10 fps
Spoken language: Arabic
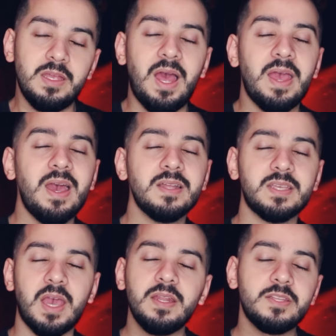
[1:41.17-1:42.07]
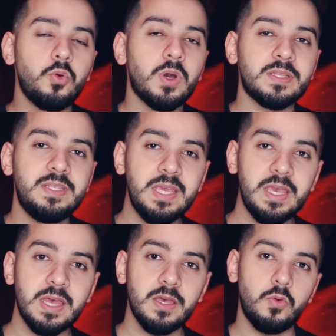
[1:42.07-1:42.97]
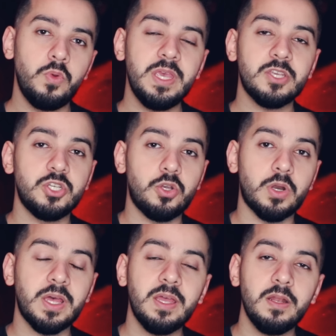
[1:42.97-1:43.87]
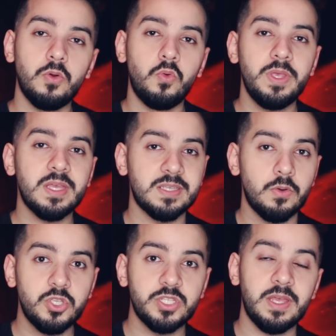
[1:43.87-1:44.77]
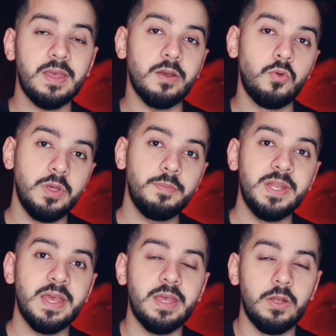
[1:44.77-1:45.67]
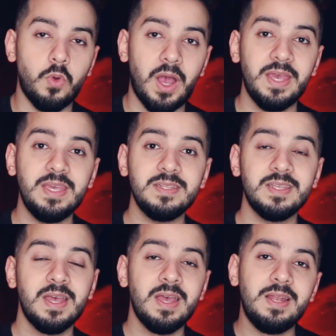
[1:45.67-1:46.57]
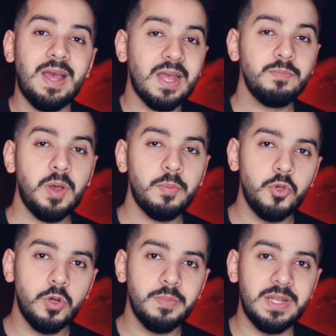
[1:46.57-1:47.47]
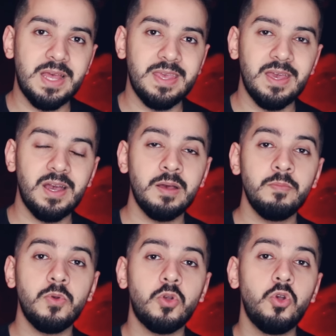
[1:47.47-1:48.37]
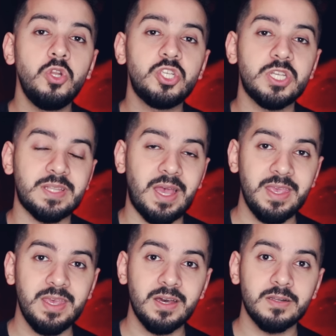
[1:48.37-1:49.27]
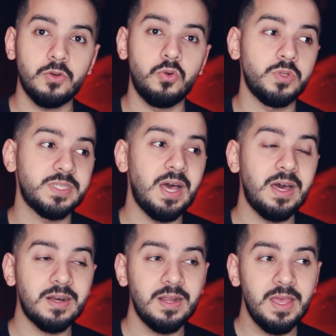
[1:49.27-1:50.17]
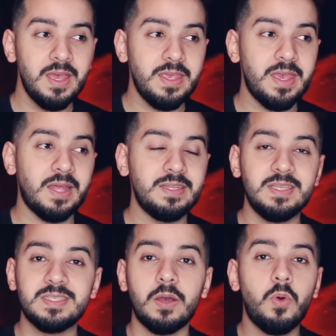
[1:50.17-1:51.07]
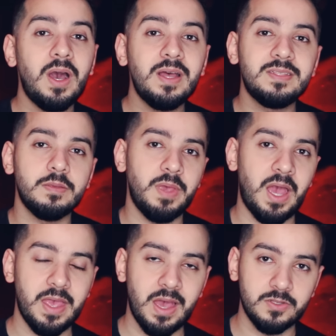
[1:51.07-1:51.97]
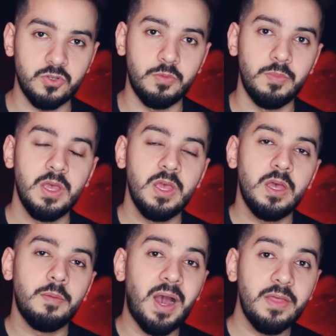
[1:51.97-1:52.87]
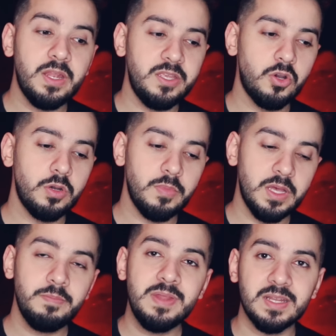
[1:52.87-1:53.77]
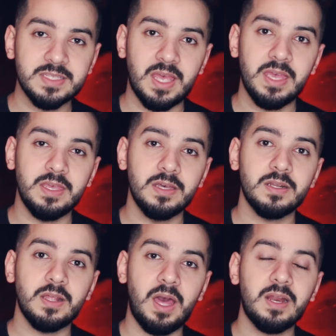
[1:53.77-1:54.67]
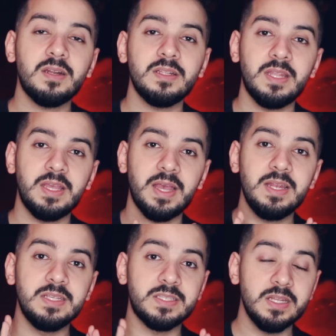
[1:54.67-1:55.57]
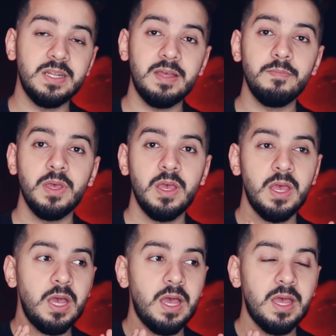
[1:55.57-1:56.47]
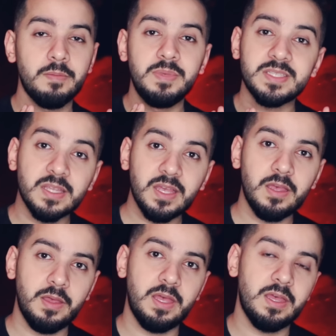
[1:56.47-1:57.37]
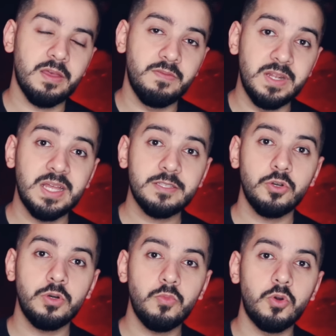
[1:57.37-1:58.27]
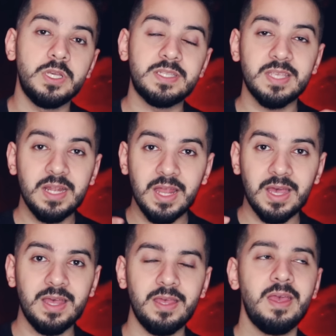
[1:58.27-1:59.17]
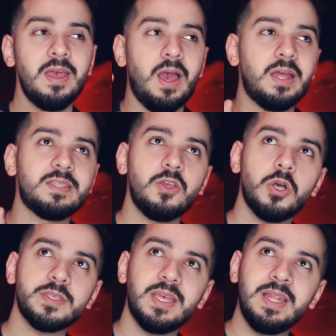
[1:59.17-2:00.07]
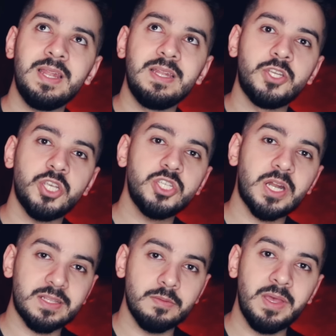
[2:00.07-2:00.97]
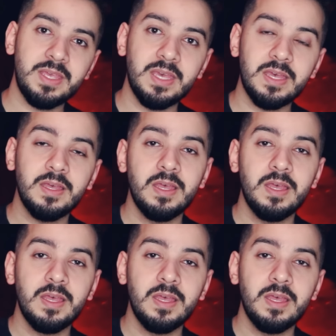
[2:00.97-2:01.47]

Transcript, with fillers: الحياة كانت وردية ويا شيكوريل ويا زوجته وابنه الوحيد لحد ما بيوم من الأيام كل شيء تغير وصار يعني سواد بحياتهم بهذا اليوم ابنه الصغير قرر أنه يخلي سلم آه، بسطح آه، فيلتهم ويتسلقه حتى يوصل لشجرة مانجا